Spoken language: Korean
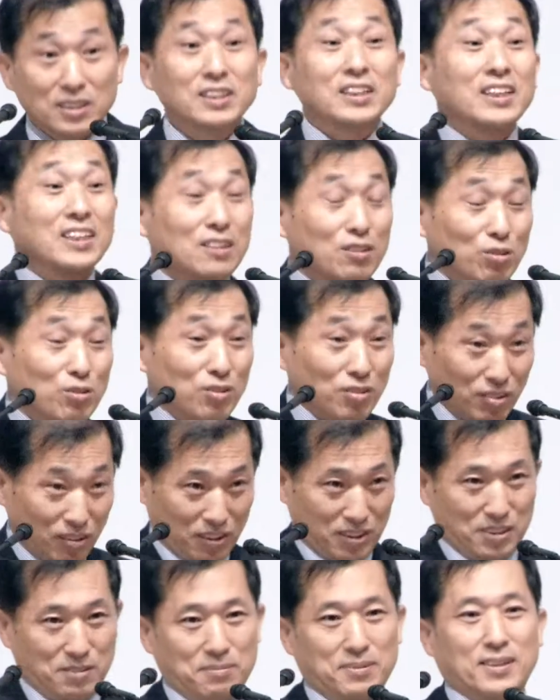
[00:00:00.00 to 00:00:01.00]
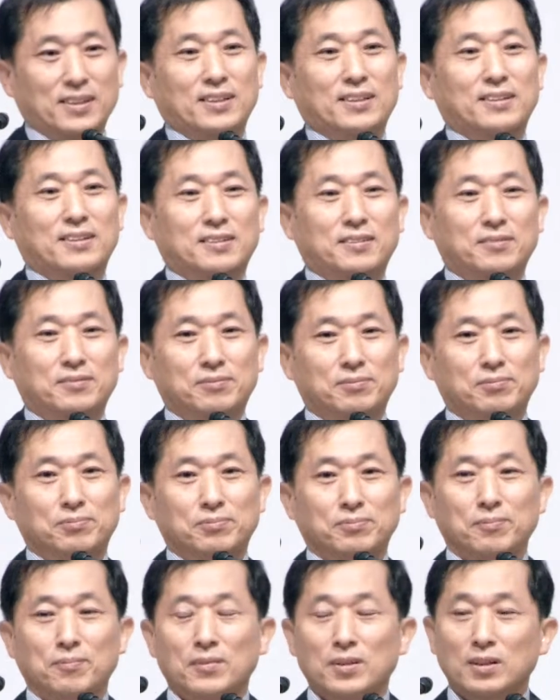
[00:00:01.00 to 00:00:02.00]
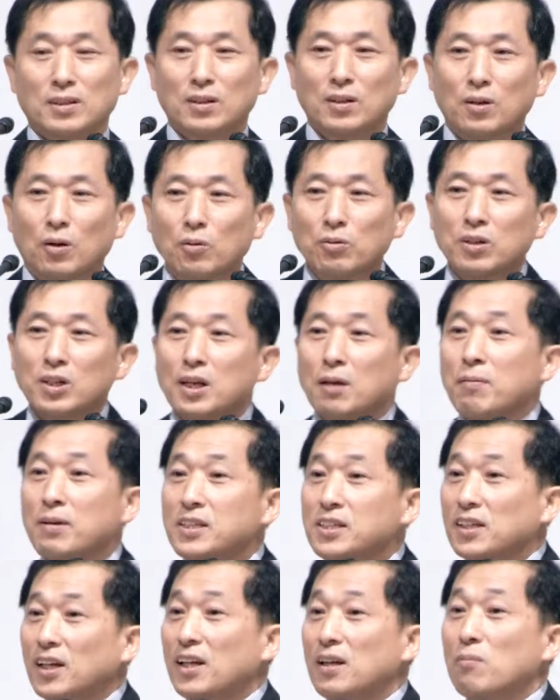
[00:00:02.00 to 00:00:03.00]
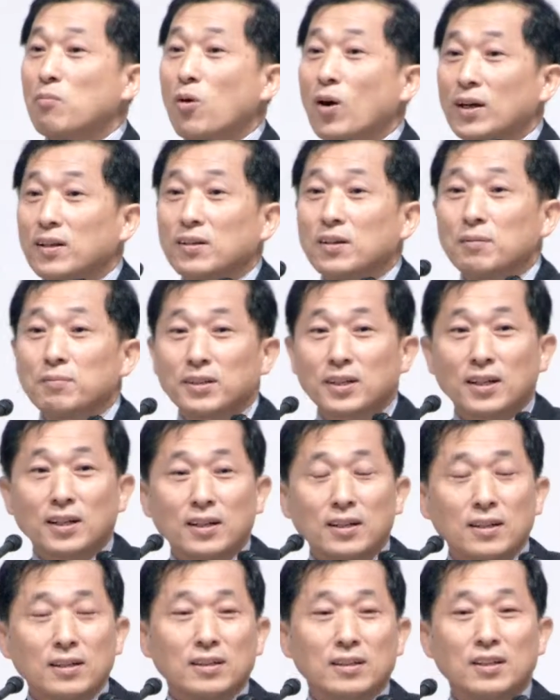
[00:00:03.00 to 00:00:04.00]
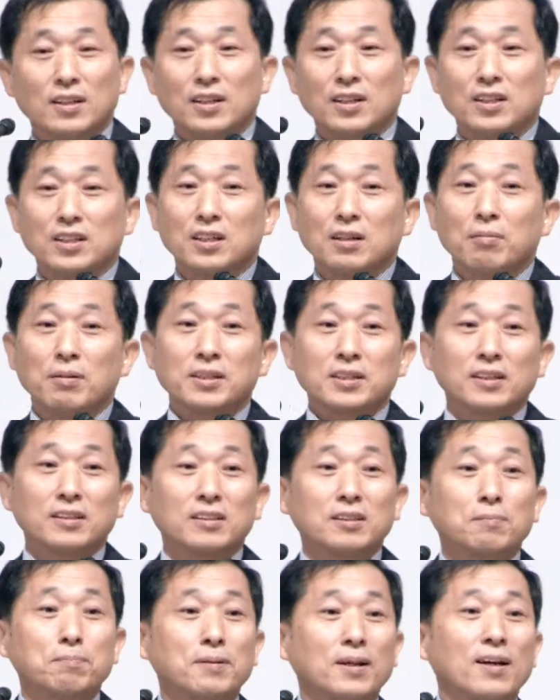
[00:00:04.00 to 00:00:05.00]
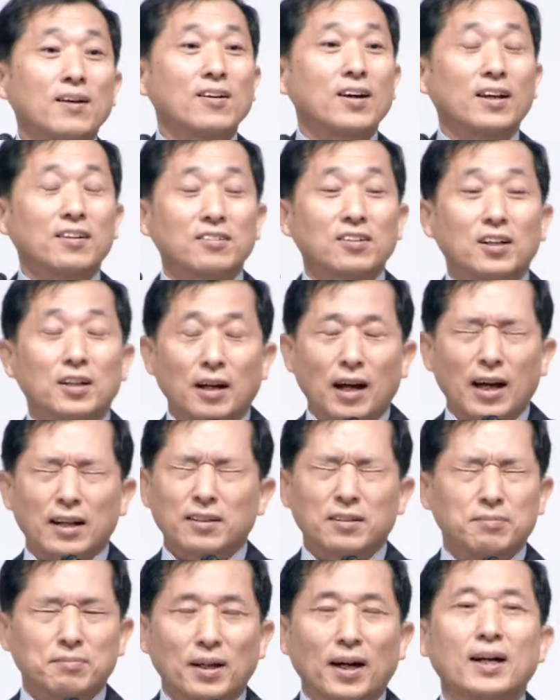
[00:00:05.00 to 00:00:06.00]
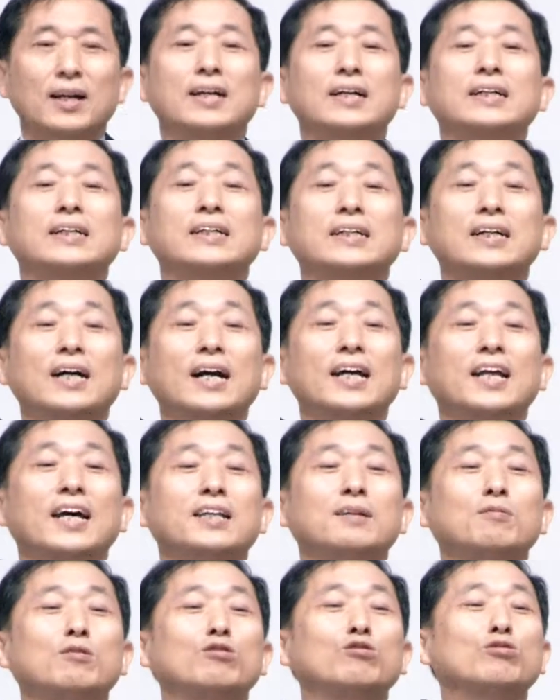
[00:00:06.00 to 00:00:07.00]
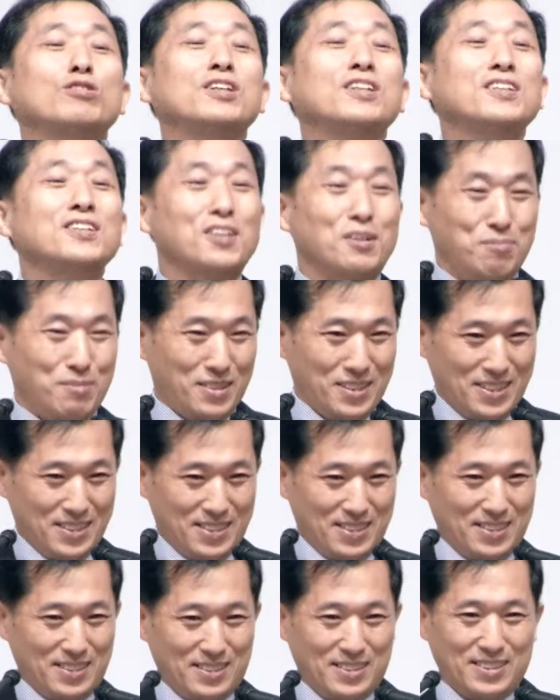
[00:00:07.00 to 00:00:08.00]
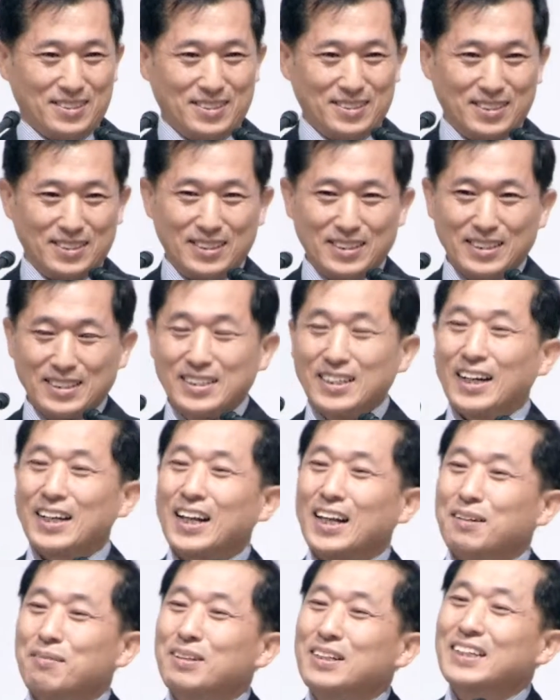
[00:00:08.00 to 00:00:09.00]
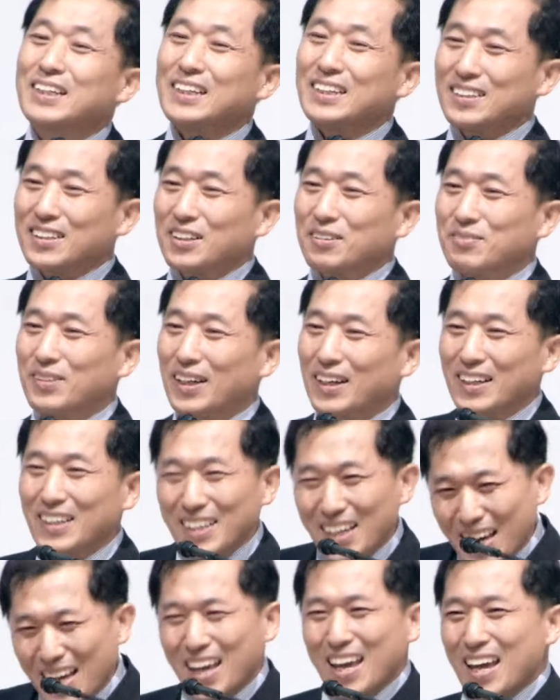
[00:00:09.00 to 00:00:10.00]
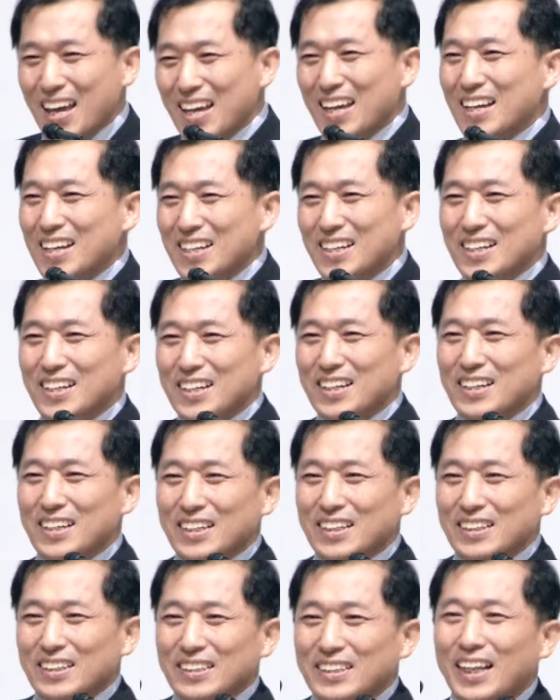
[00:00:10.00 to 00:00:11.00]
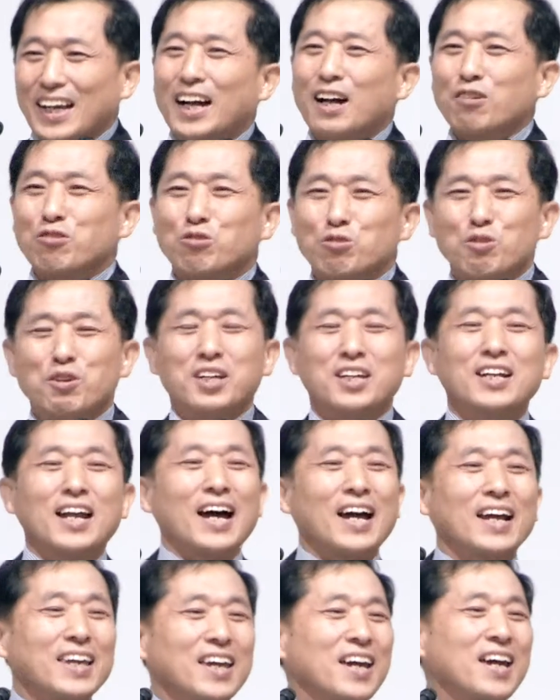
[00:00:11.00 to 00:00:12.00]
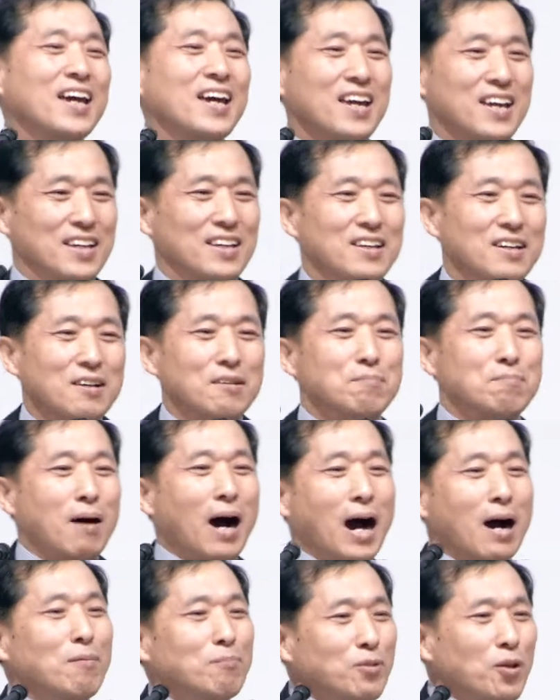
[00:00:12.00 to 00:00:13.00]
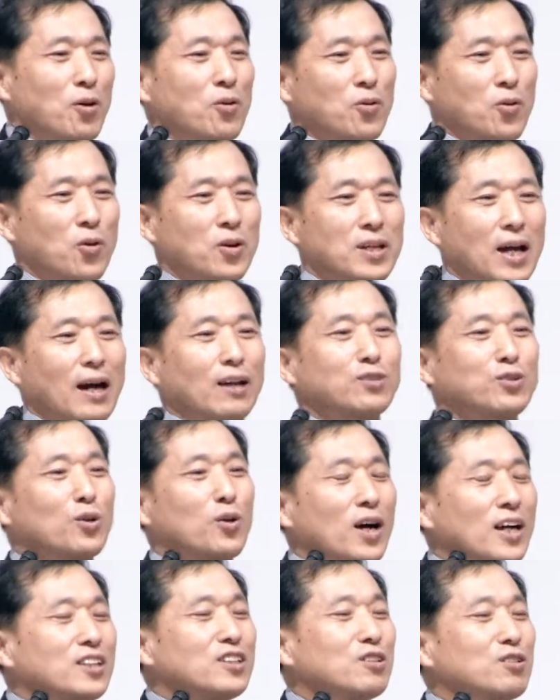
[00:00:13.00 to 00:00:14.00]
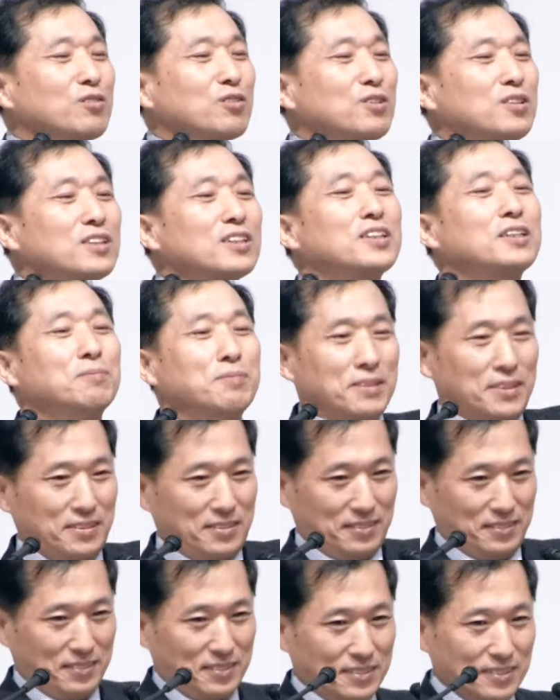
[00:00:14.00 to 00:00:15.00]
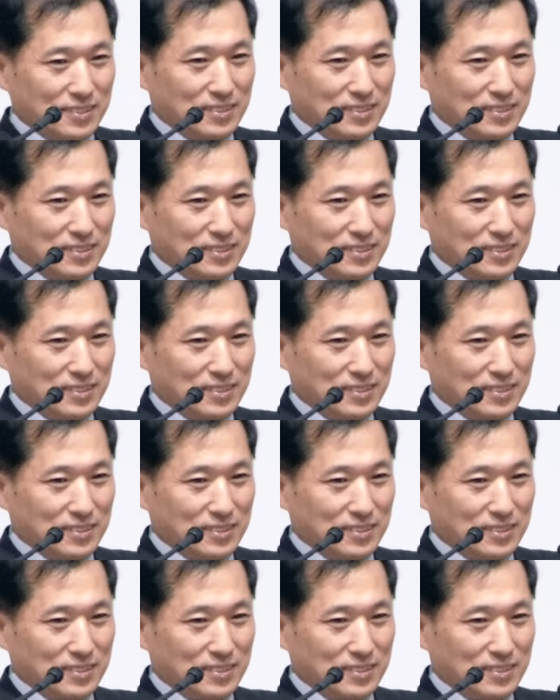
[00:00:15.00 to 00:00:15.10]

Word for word: 느낄 수 있을 것입니다. 오늘 예배 시간에 뭐 하는 겁니까? 예배 시간 특별한 거 하는 거 아닙니다. 그 하나님을 누리는 겁니다. 그 하나님 느끼는 겁니다. 예! 내가 유일하게 마음 놓고 약속하실 수 있는 그분.